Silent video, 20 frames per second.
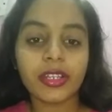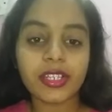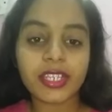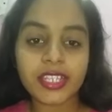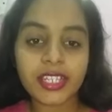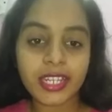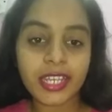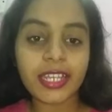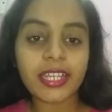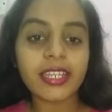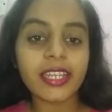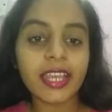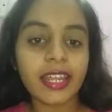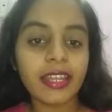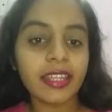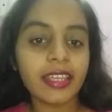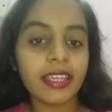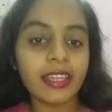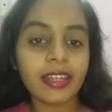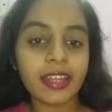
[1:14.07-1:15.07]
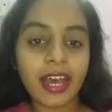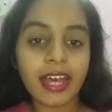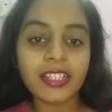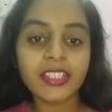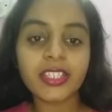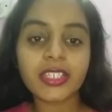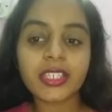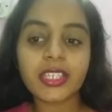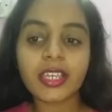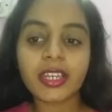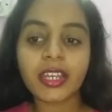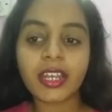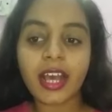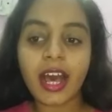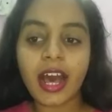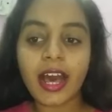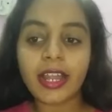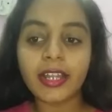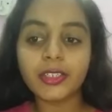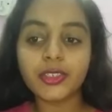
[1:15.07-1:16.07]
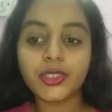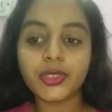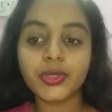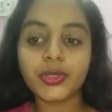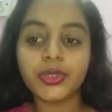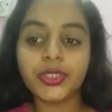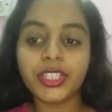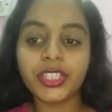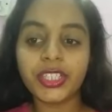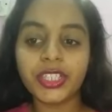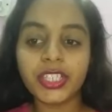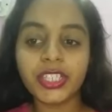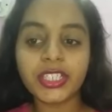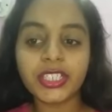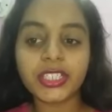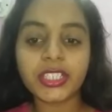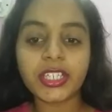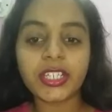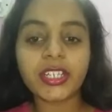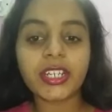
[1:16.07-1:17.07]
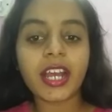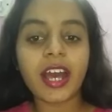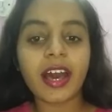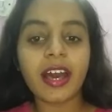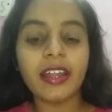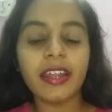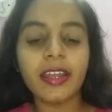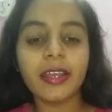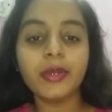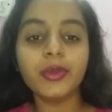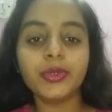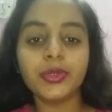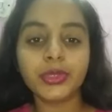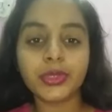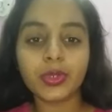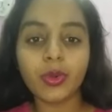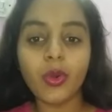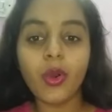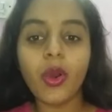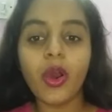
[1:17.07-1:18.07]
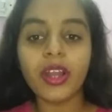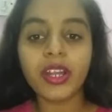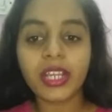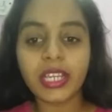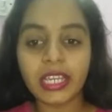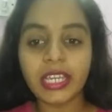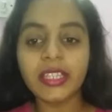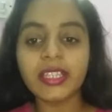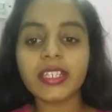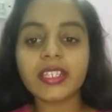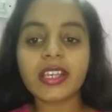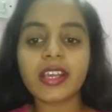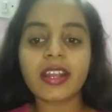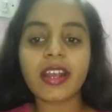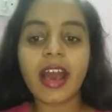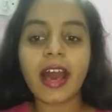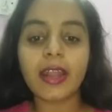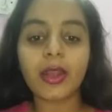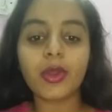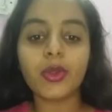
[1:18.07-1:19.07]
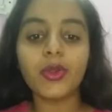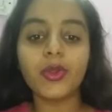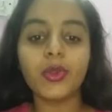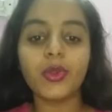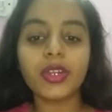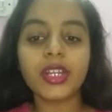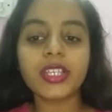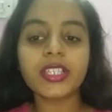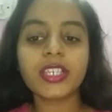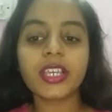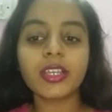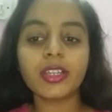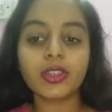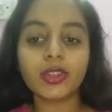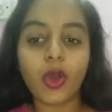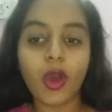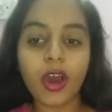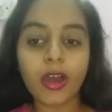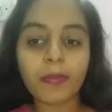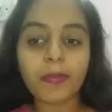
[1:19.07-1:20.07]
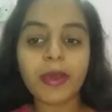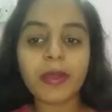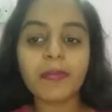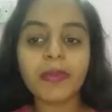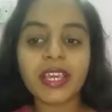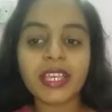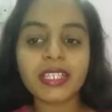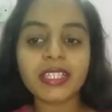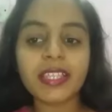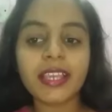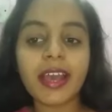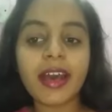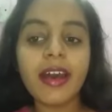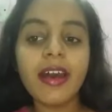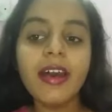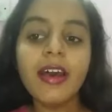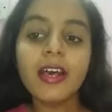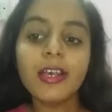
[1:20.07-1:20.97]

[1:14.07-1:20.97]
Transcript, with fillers: स्टेट यानी कि राज्य सरकार जो नीतीश सरकार है उसको और केंद्र सरकार को नोटिस के तौर पर भेज दिया